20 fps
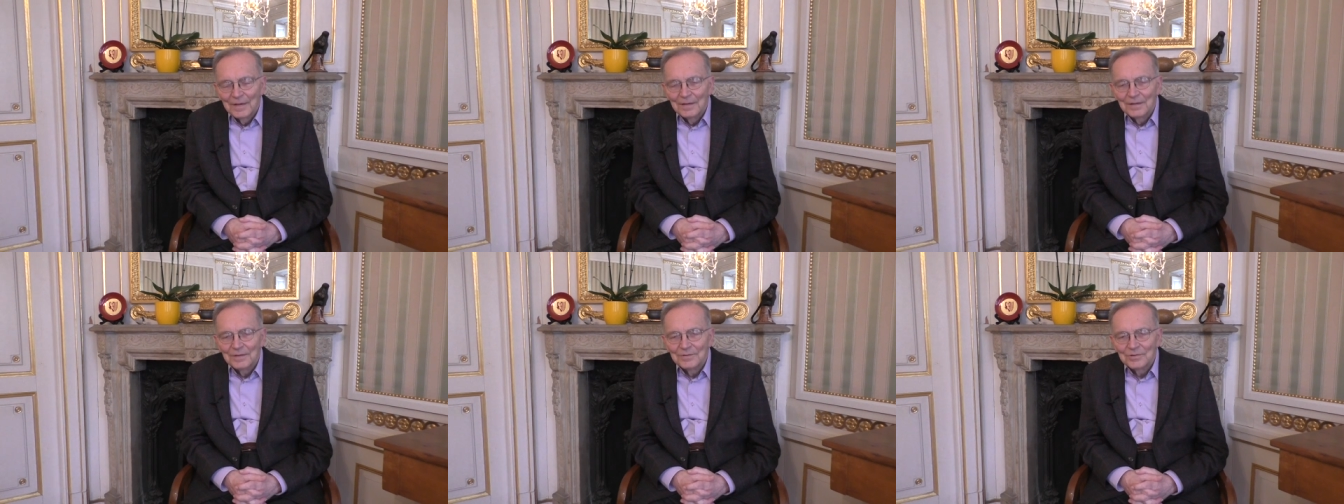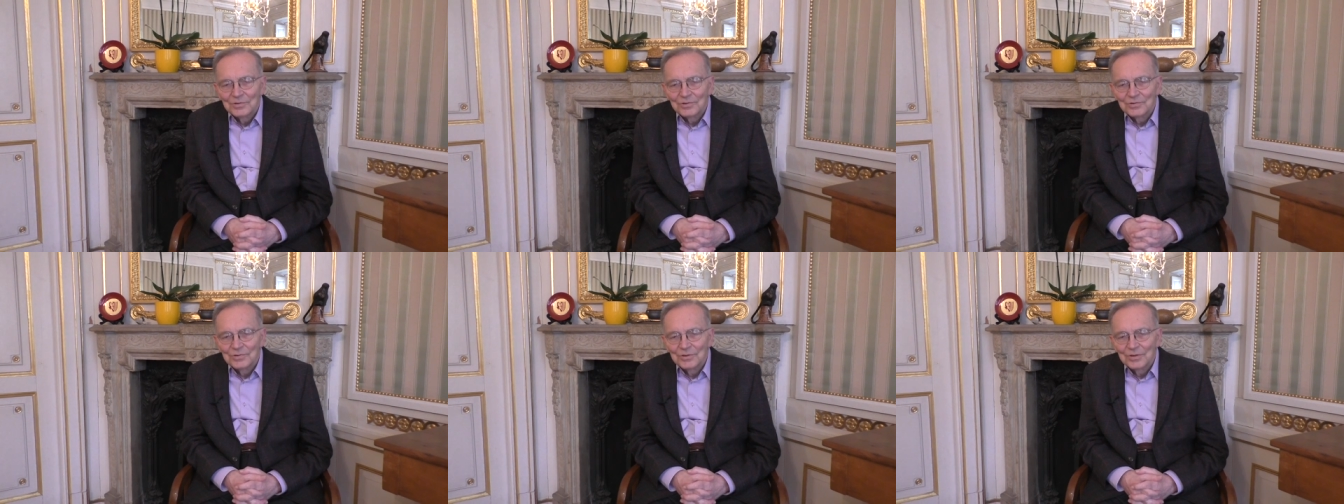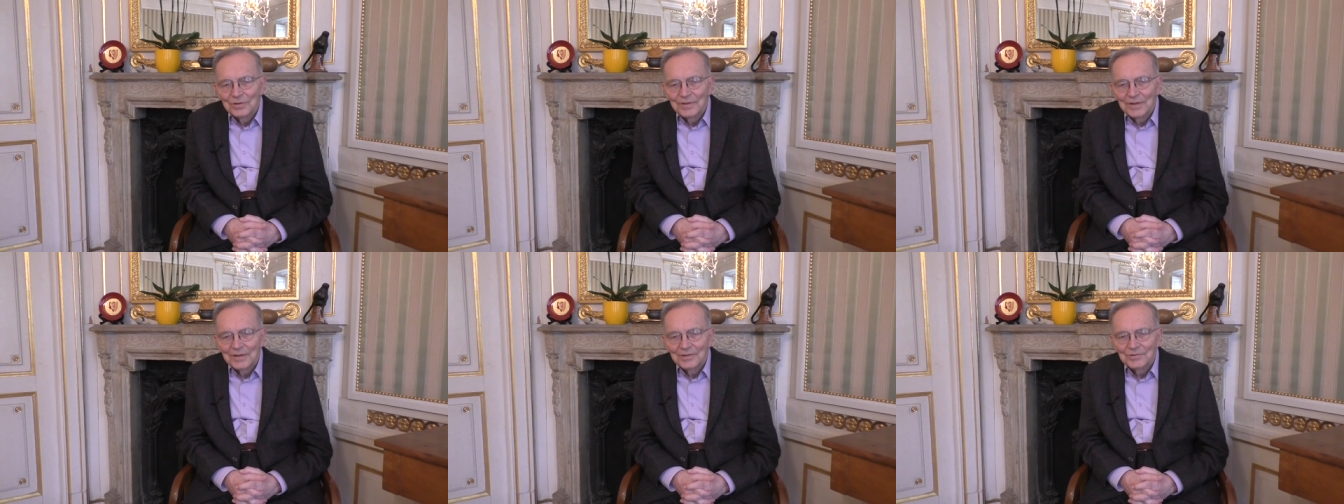E, coś
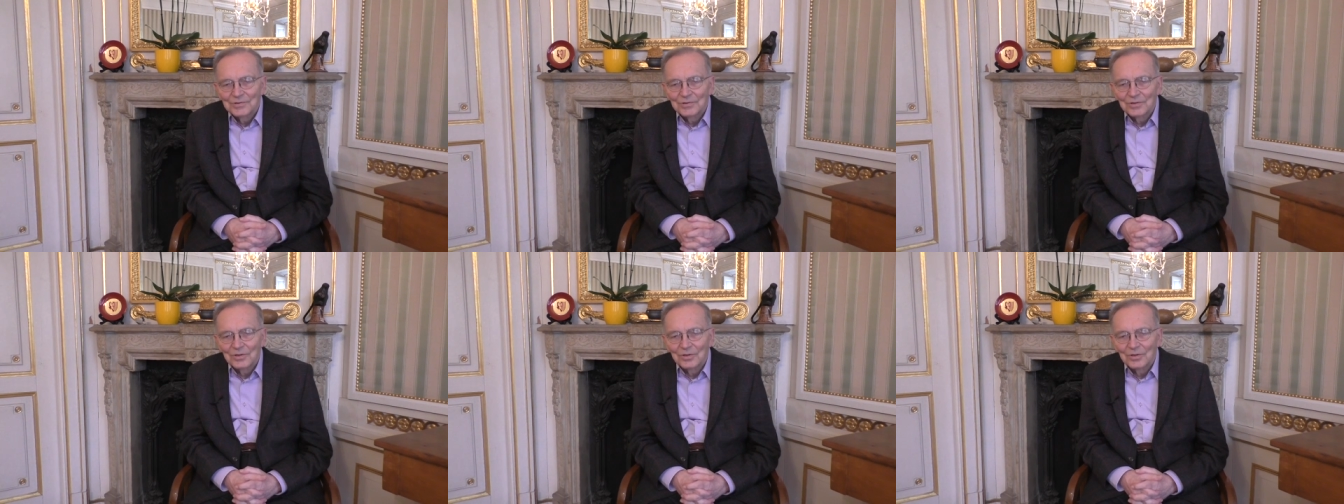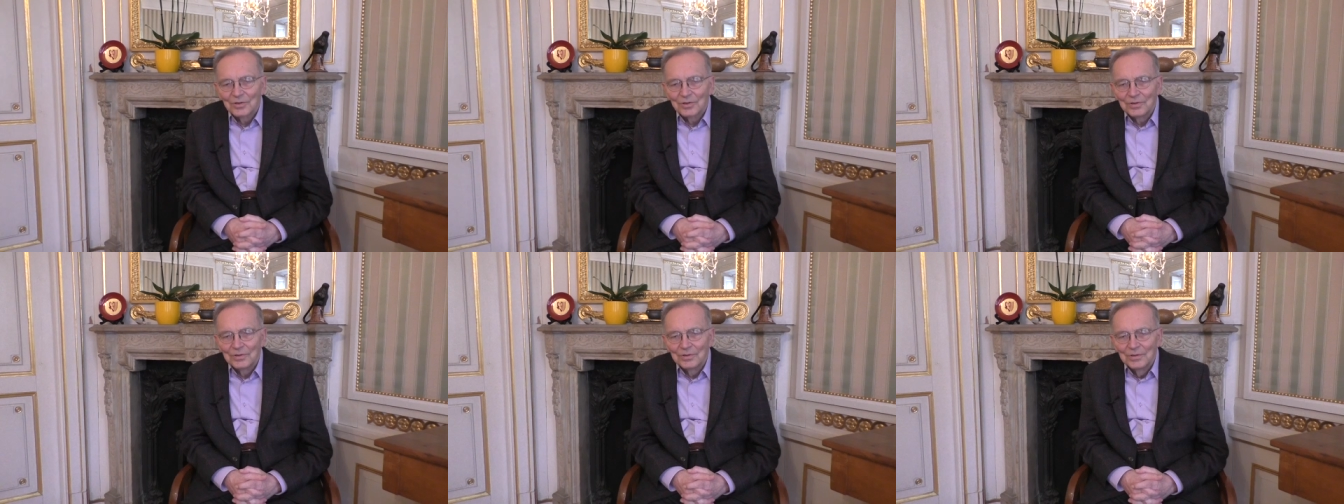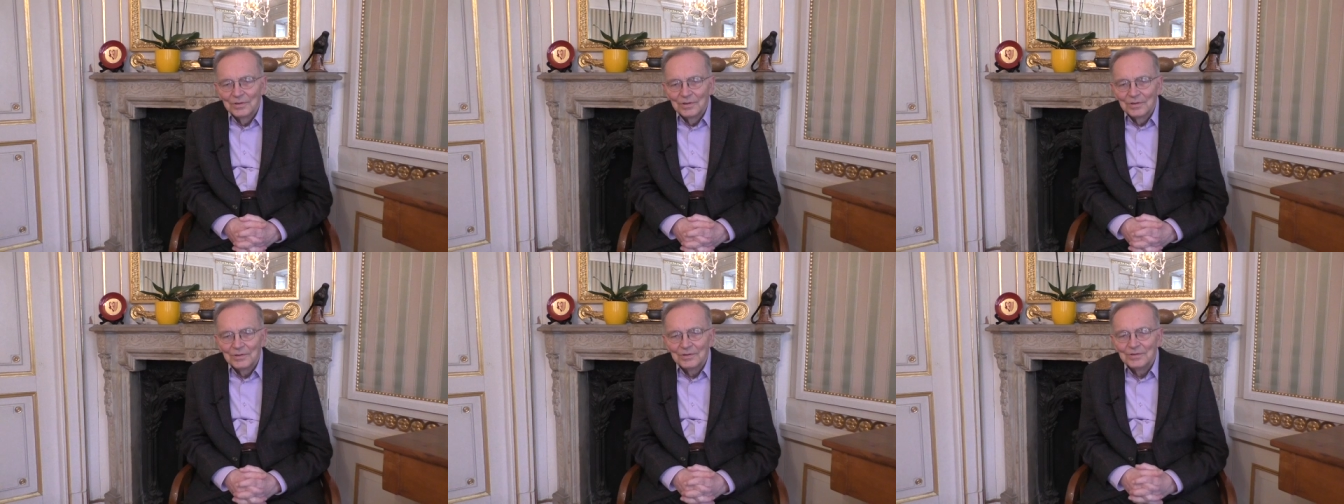dodać o
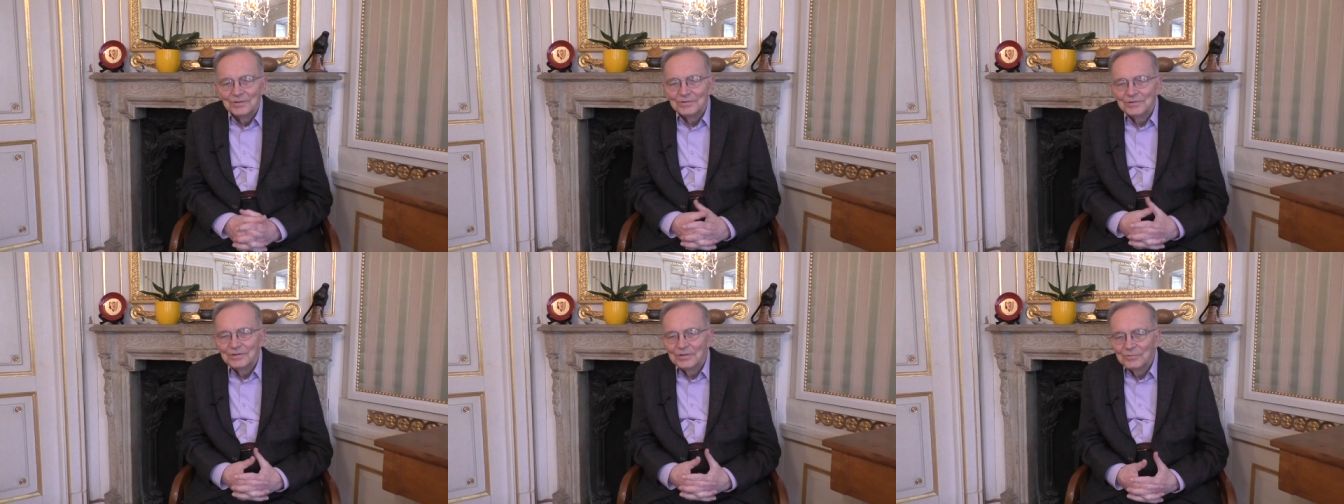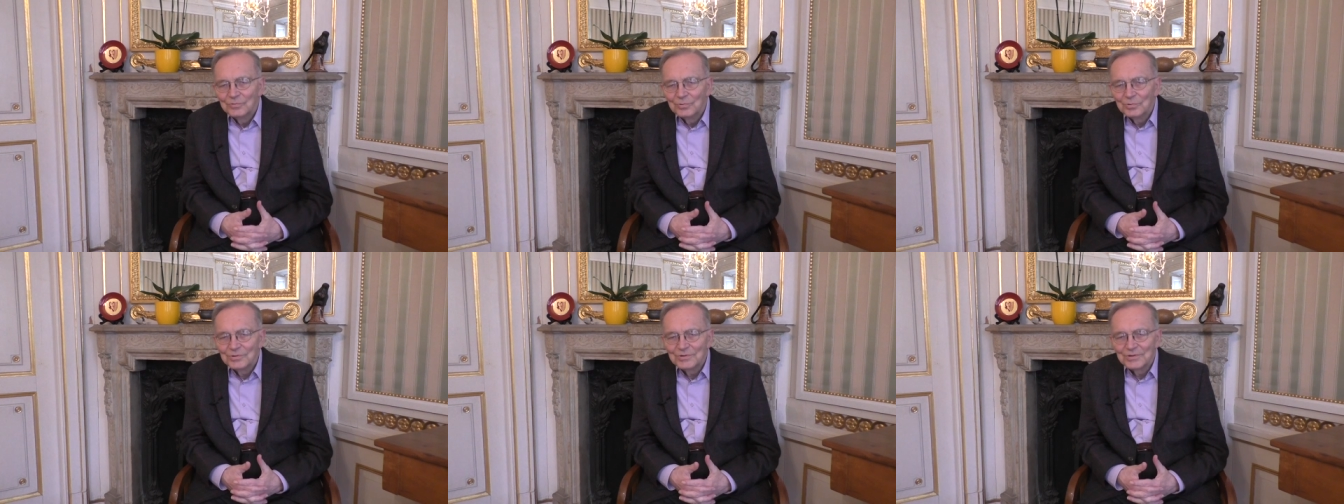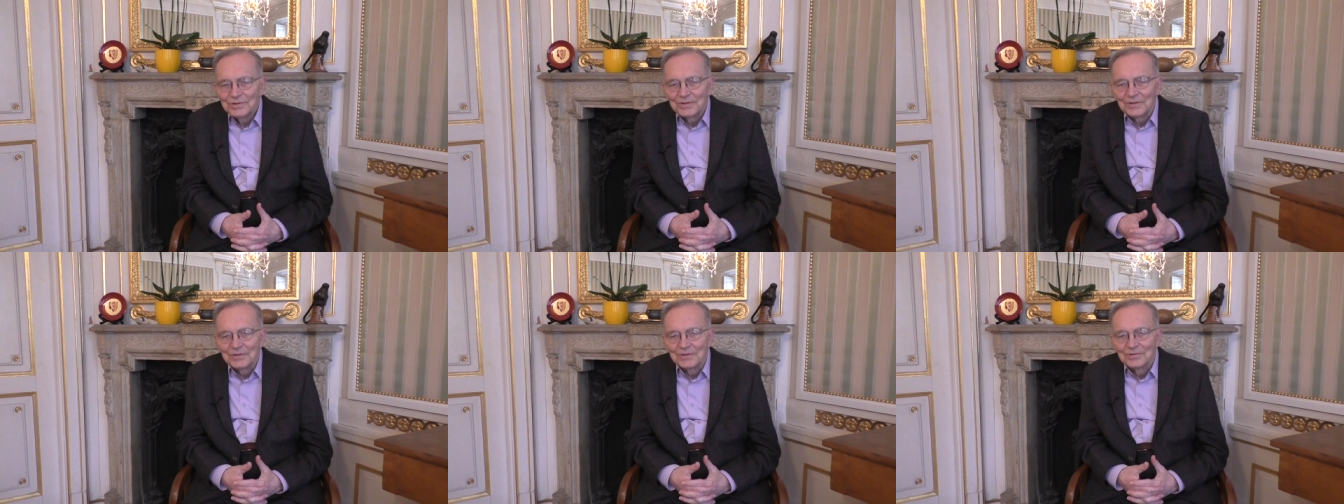
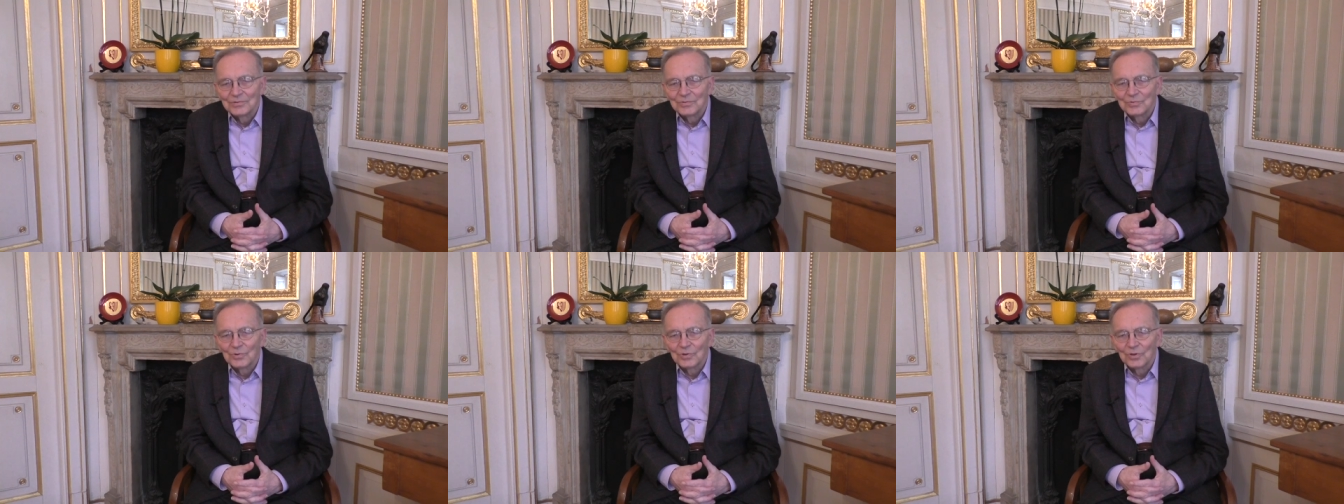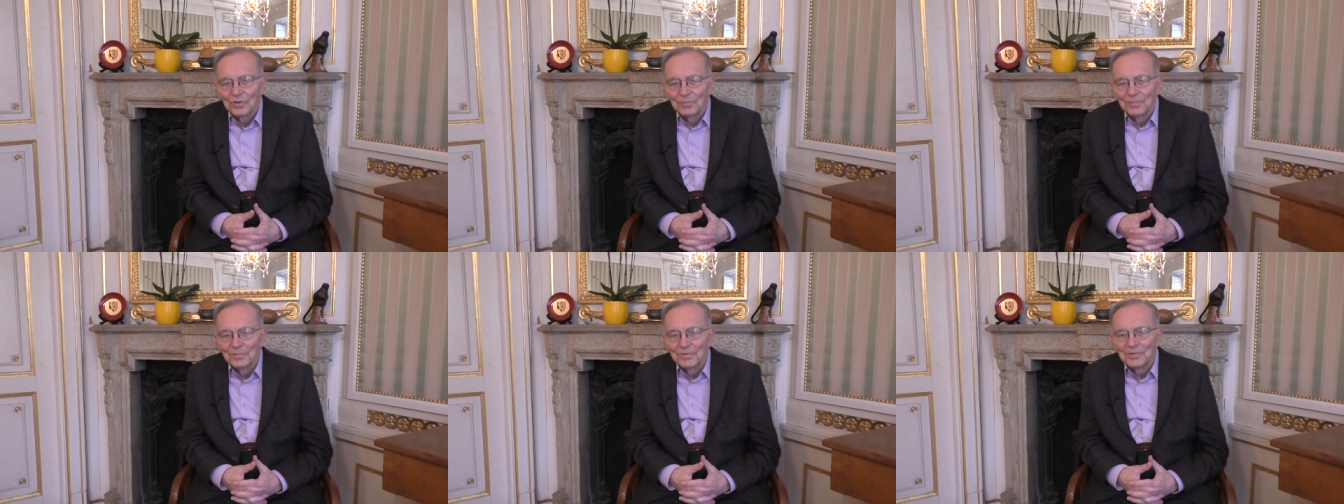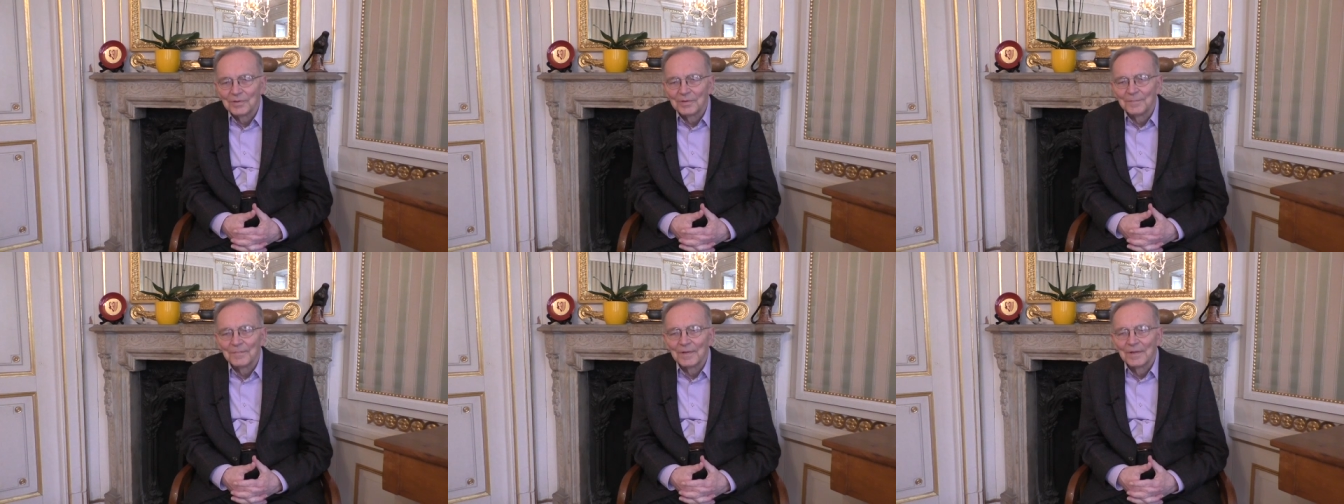instytucji, z którą
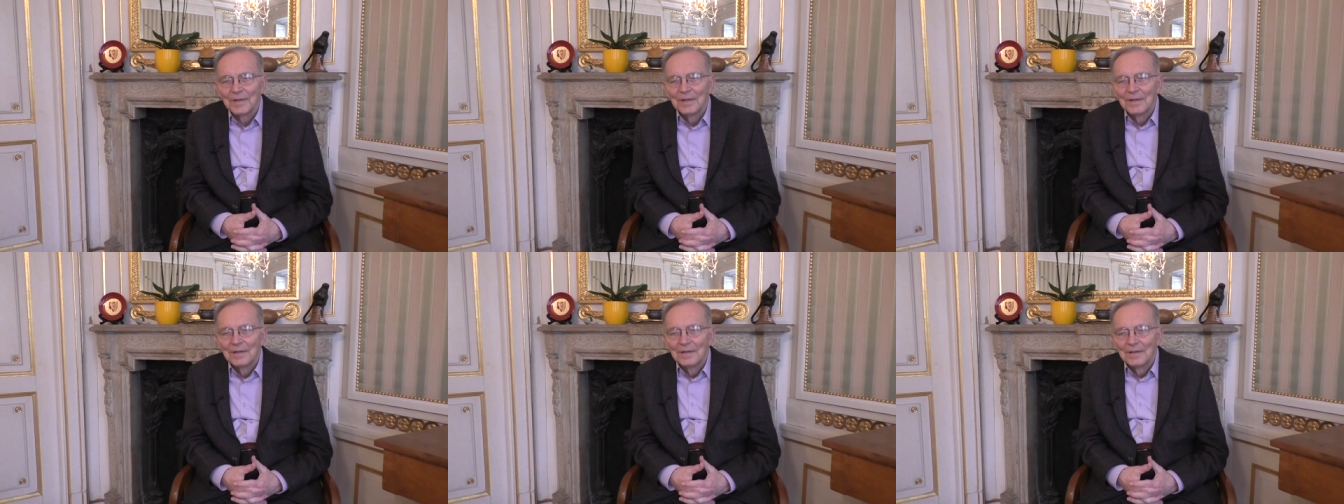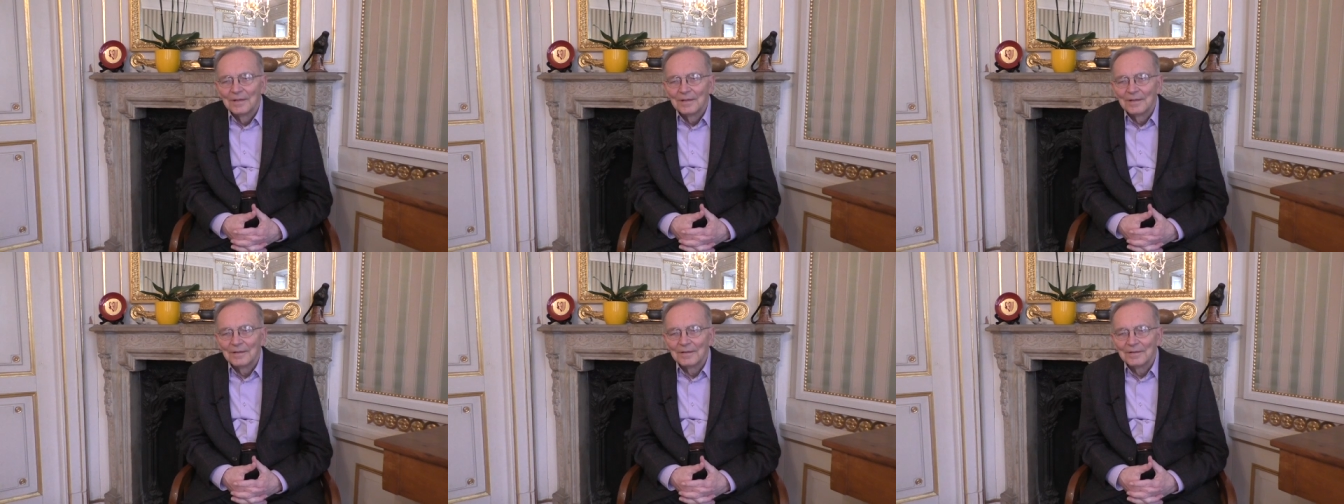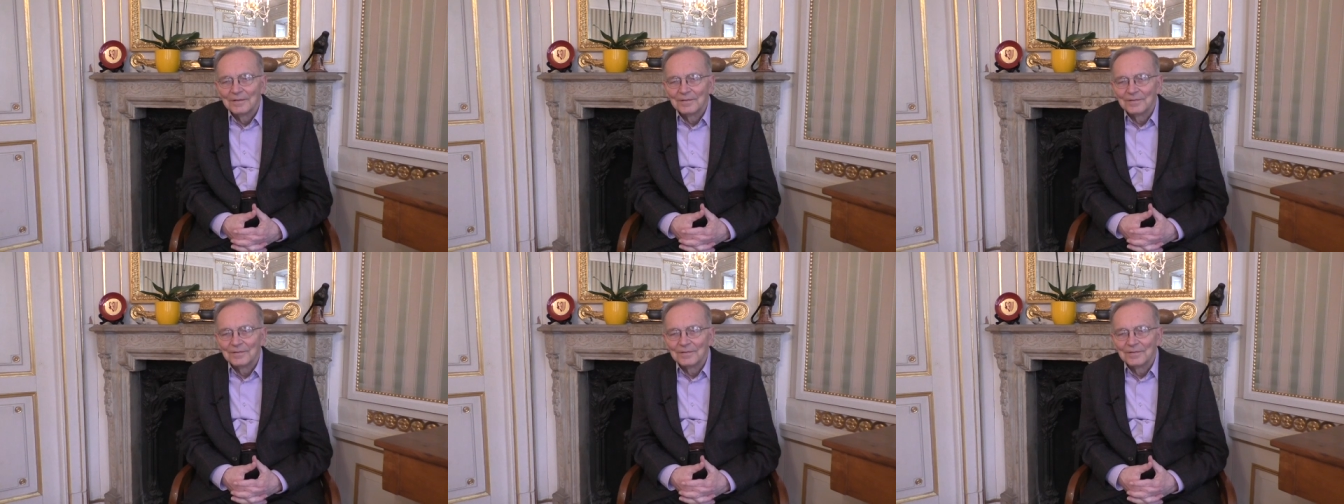byłem e,